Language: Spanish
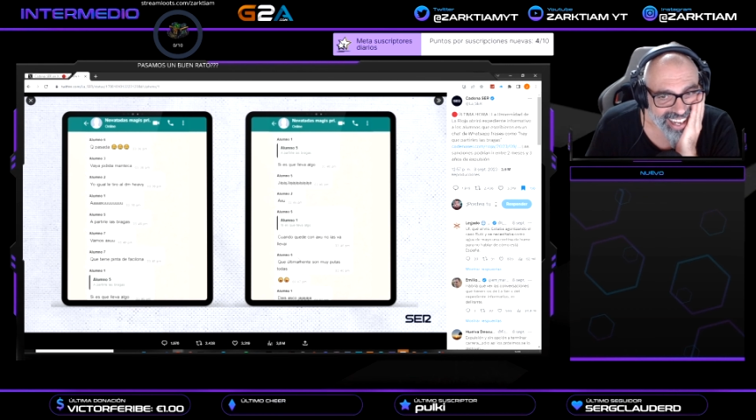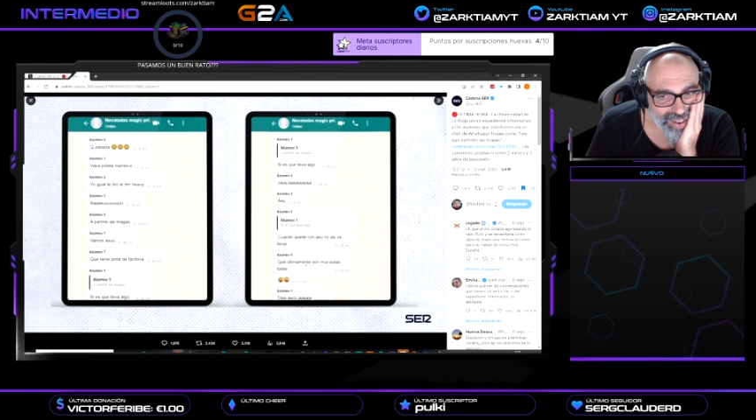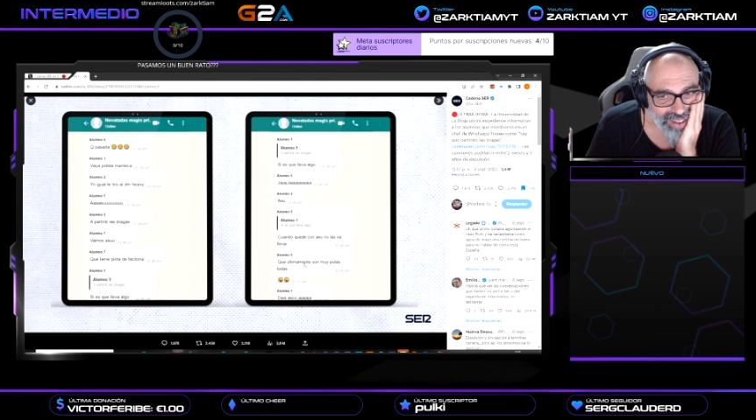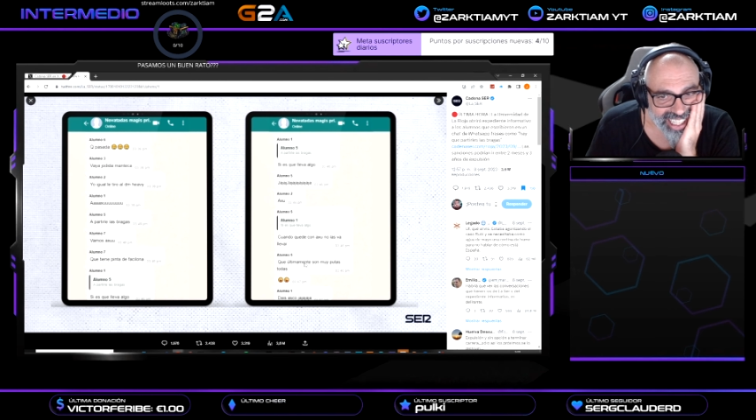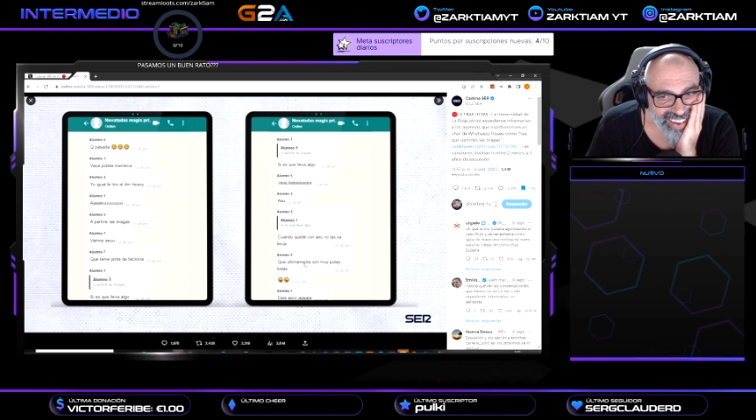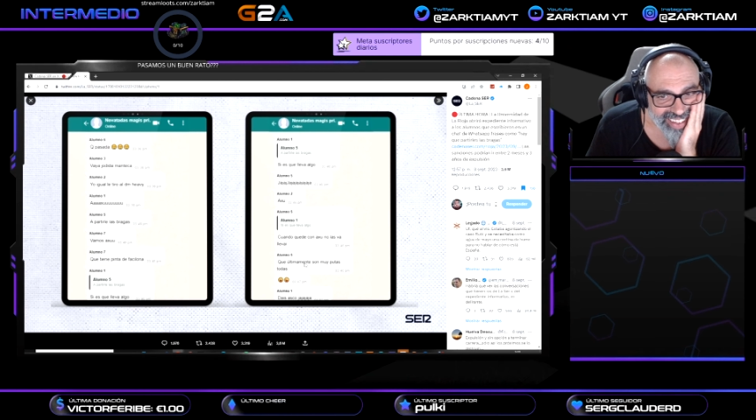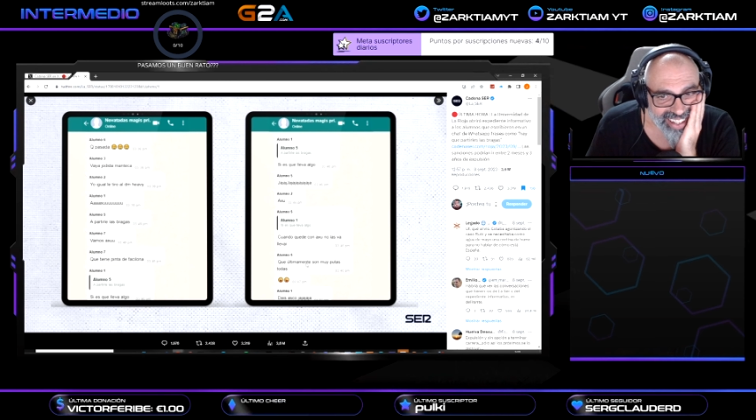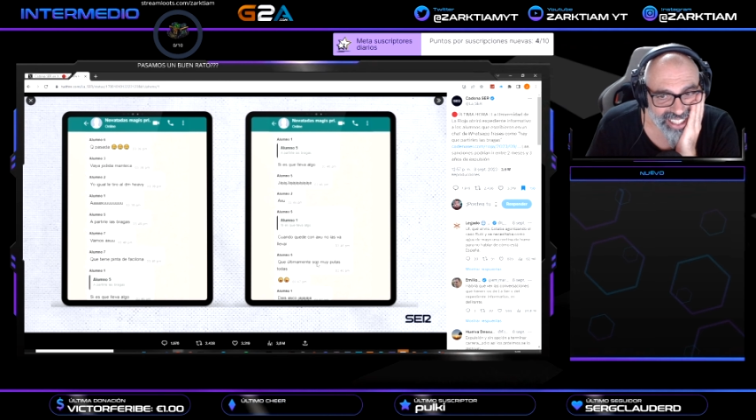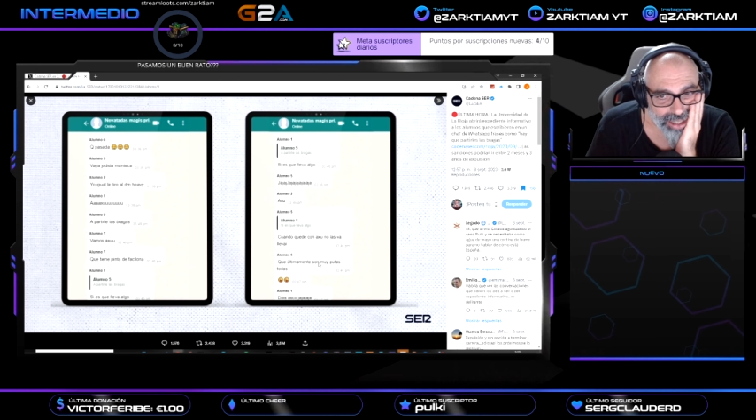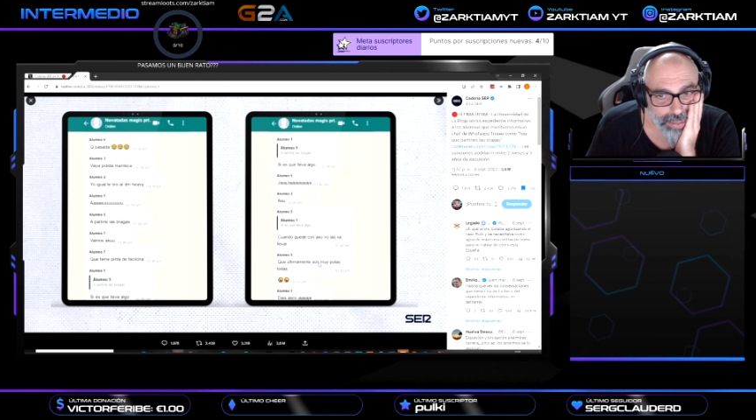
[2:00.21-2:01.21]

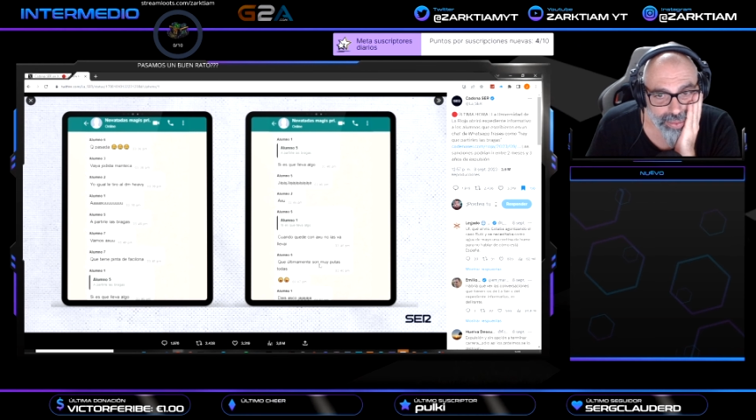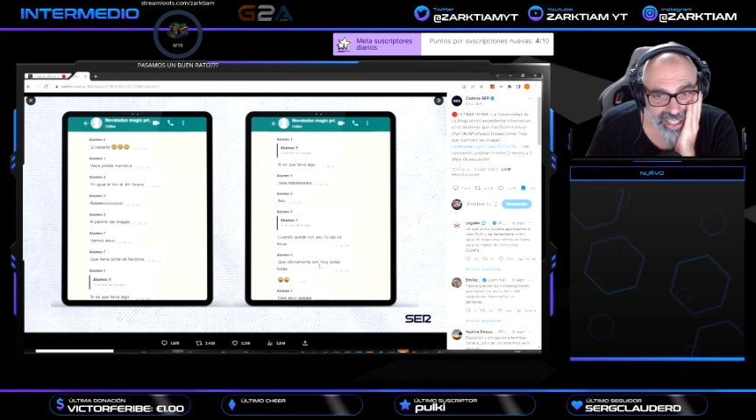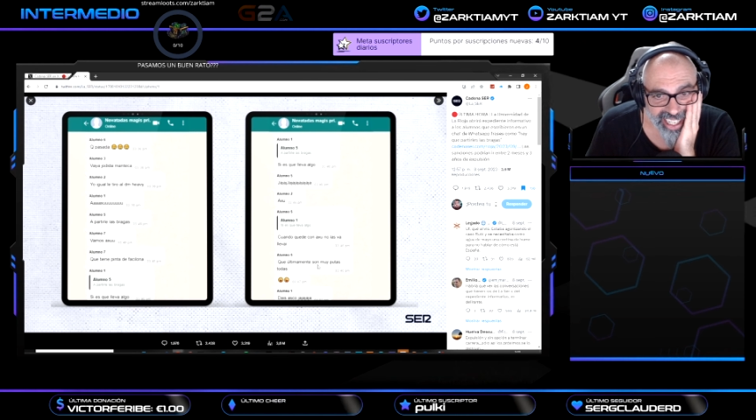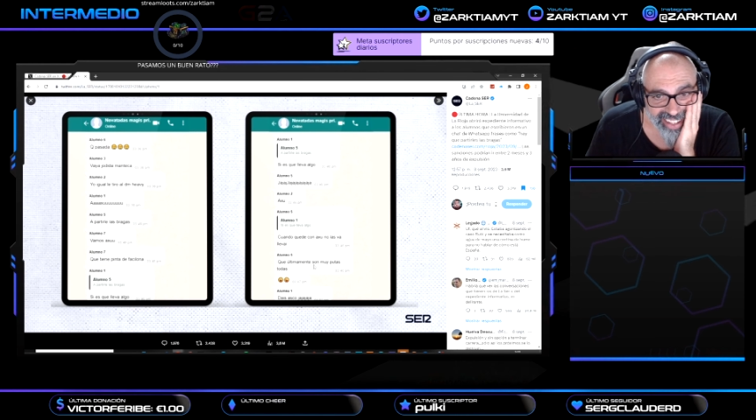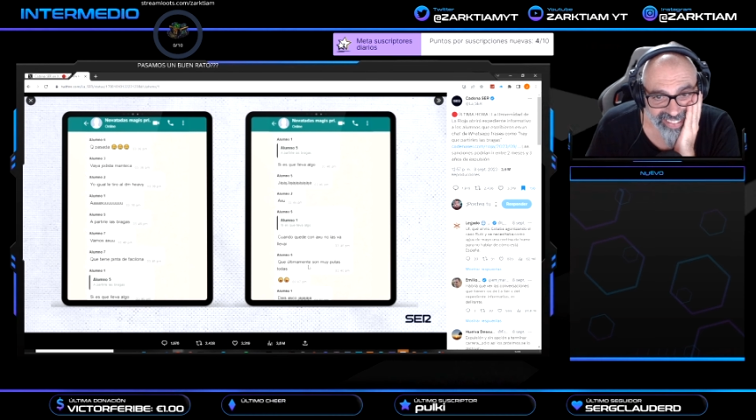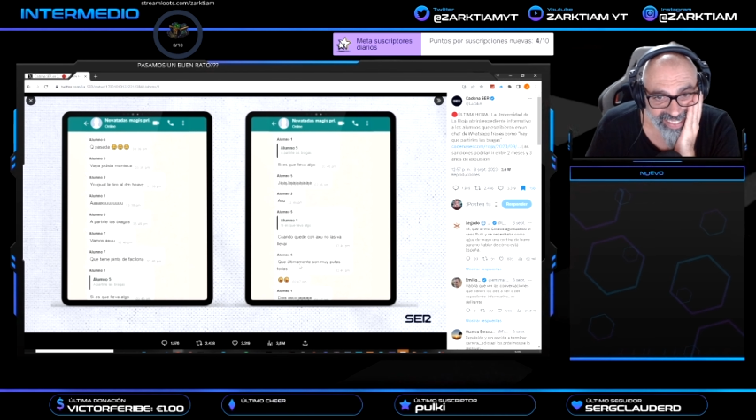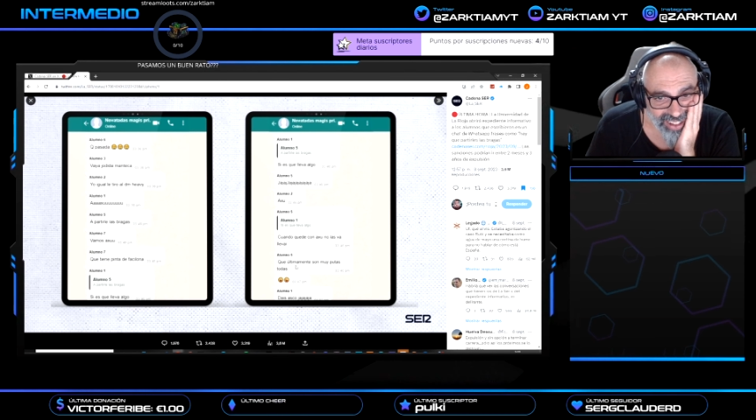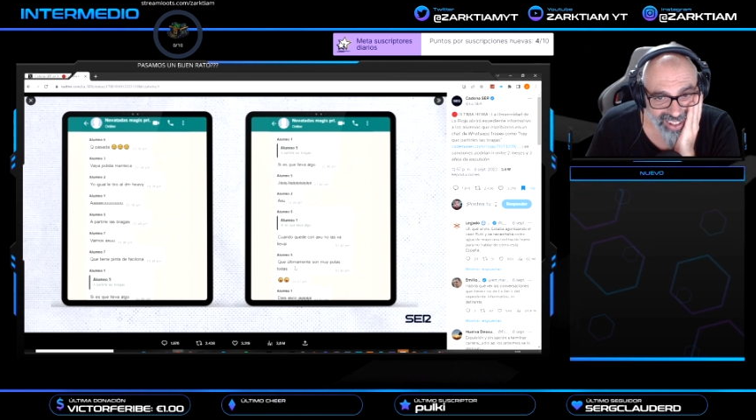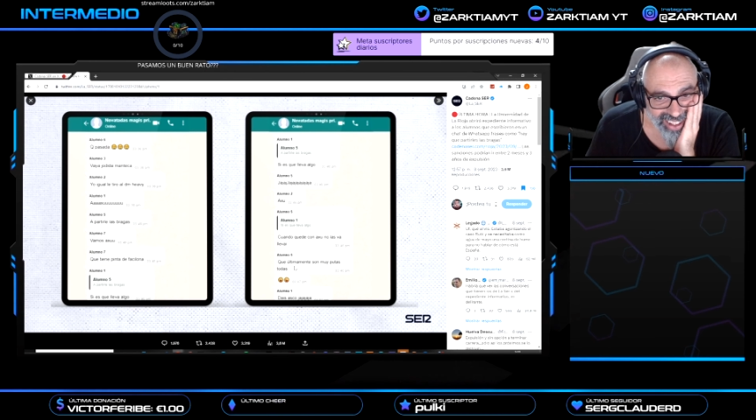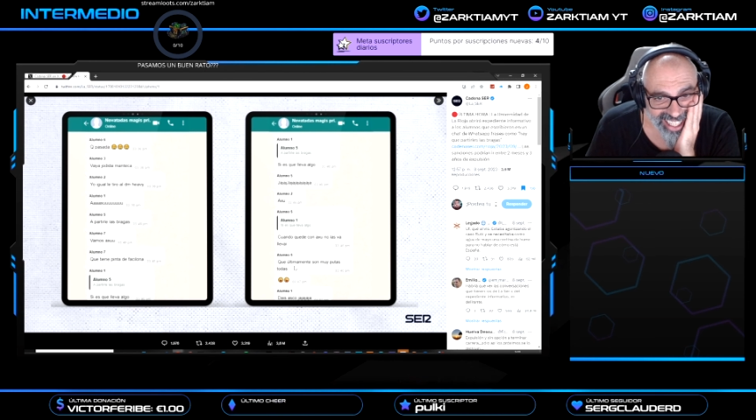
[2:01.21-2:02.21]
últimamente son muy
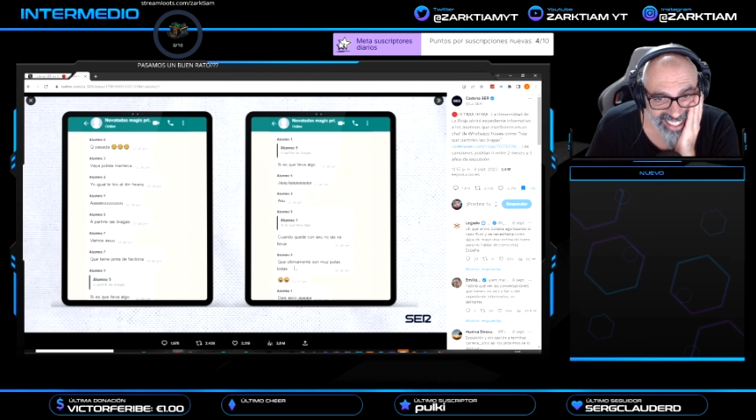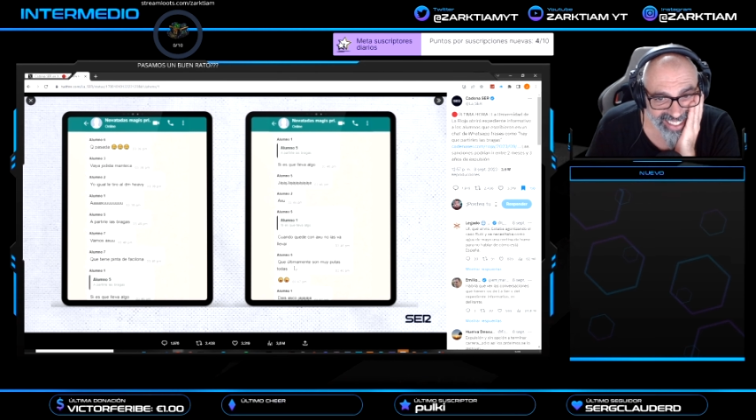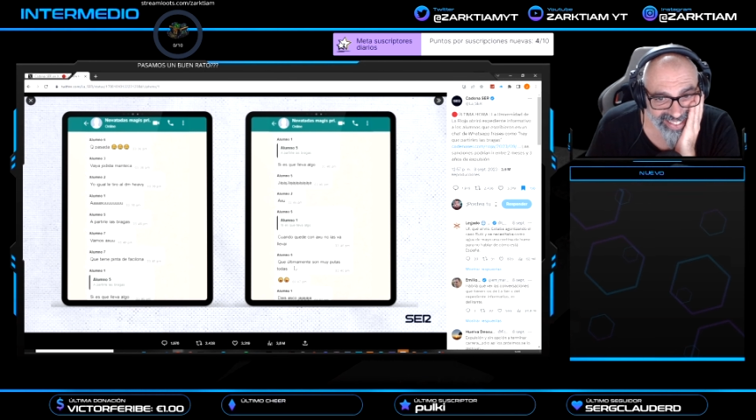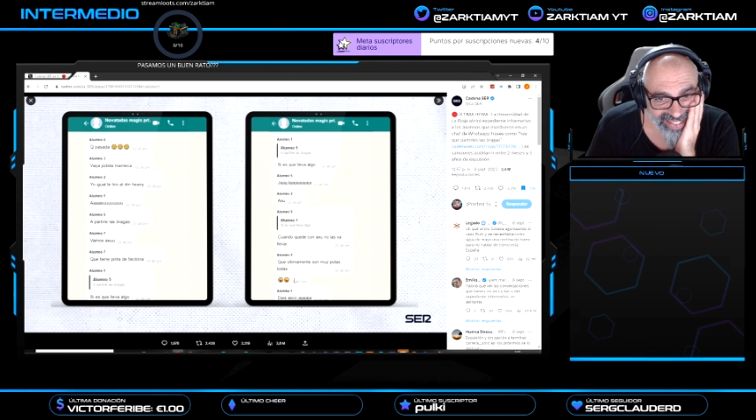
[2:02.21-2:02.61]
todas.